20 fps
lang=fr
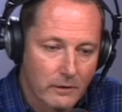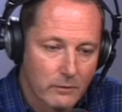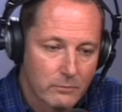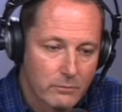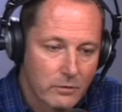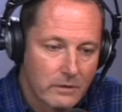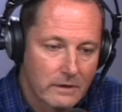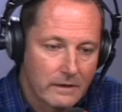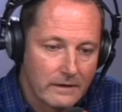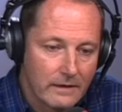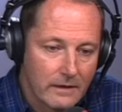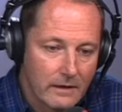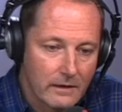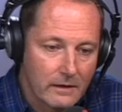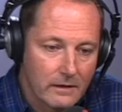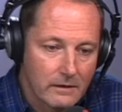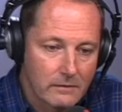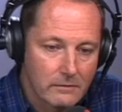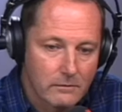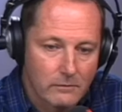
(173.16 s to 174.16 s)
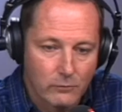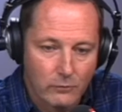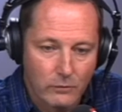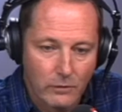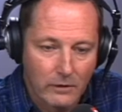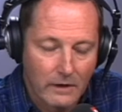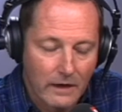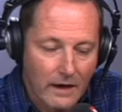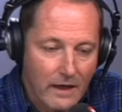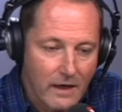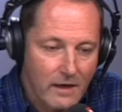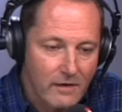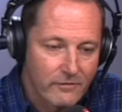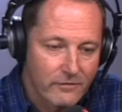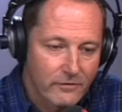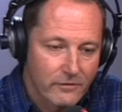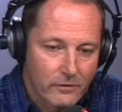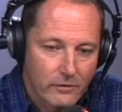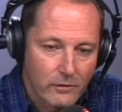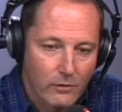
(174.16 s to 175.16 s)
le bouclier euh, ou le
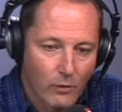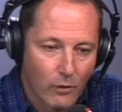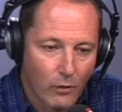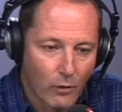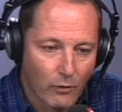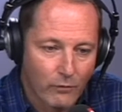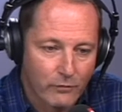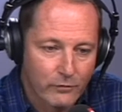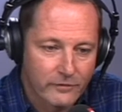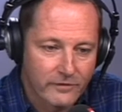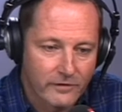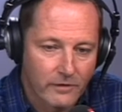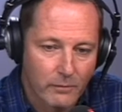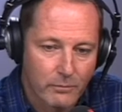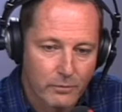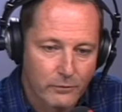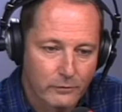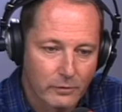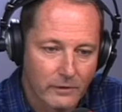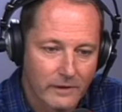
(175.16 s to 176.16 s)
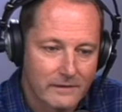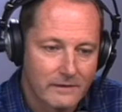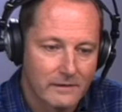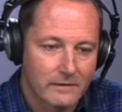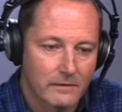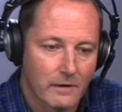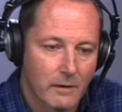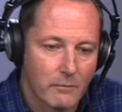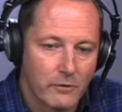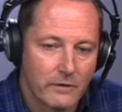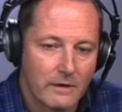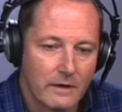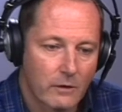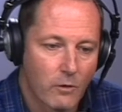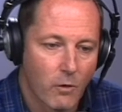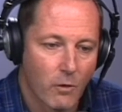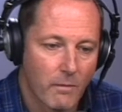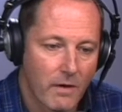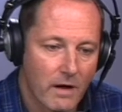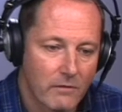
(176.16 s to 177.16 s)
glaive, euh, on vous sent plutôt réticent à mener le
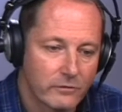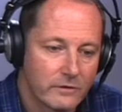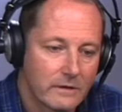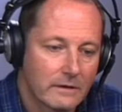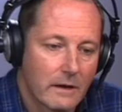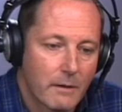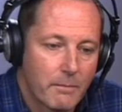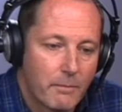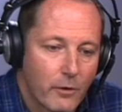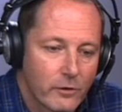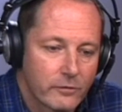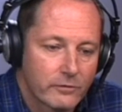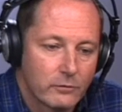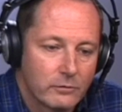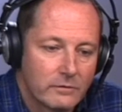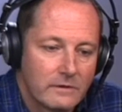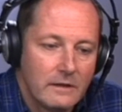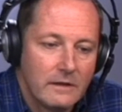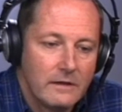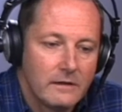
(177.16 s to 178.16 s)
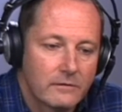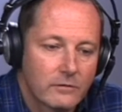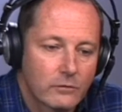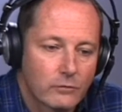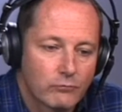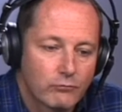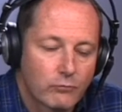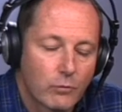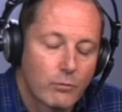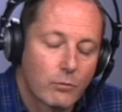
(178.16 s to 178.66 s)
combat, vous dites la poste utilise euh,